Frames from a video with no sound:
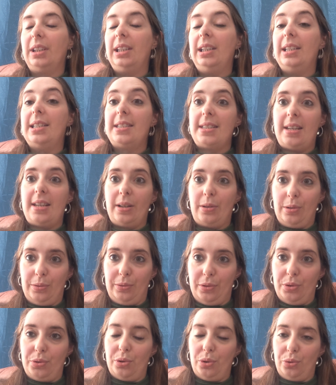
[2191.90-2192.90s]
et cinq
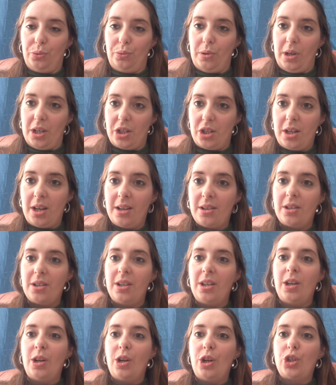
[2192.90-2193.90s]
enfants surtout à charge,
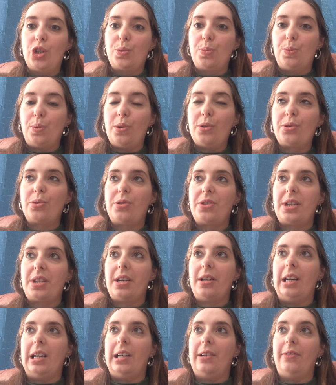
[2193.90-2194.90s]
je pense que
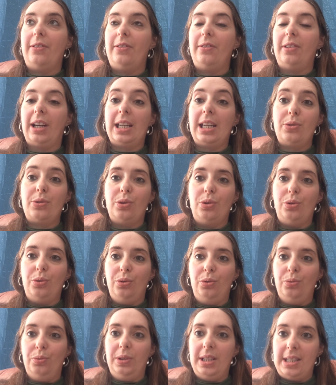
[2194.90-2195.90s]
ça risque
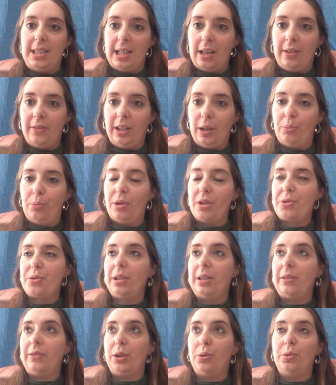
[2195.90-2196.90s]
de nous desservir. Pour
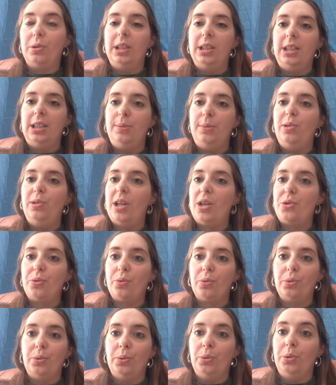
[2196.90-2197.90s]
l'instant, on n'a fait que des
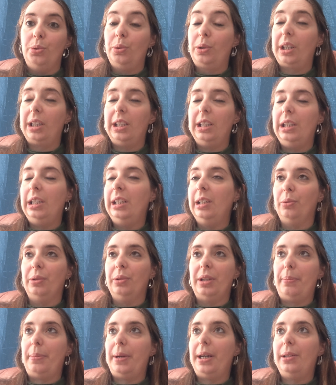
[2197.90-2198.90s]
simulations de, de
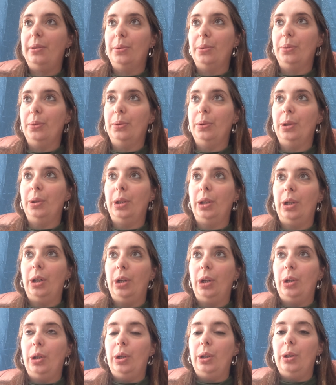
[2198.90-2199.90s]
on n'a pas de.
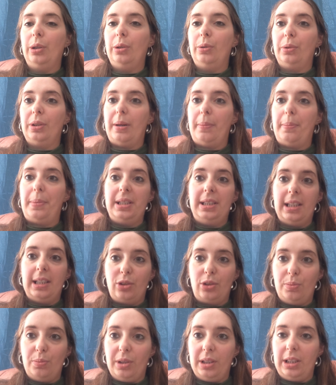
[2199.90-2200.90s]
On n'a pas
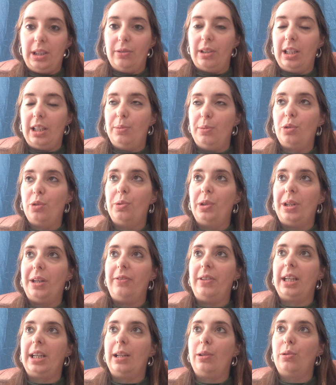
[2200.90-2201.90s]
directement été voir les banques, mais on
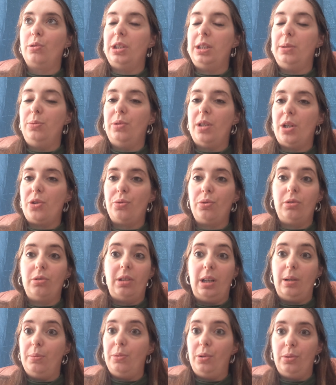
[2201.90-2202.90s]
a fait quelques simulations.
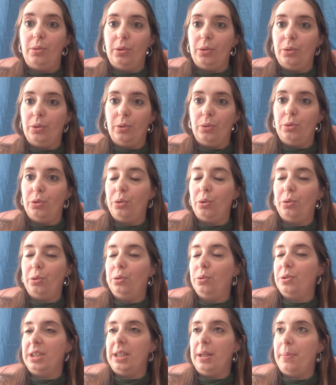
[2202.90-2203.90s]
Normalement, euh,
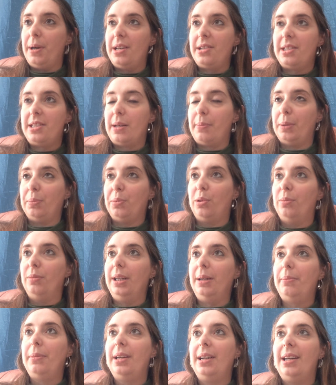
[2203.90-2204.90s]
notre dossier passe, il n'y a pas de
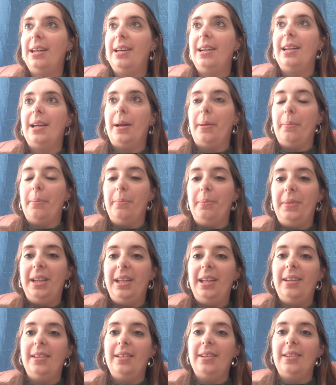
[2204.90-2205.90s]
problème.
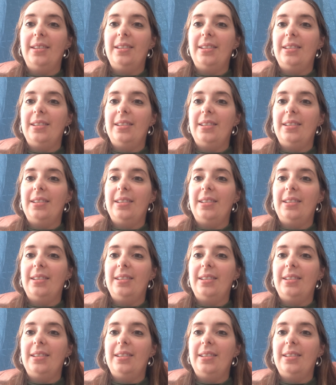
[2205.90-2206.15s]
Mais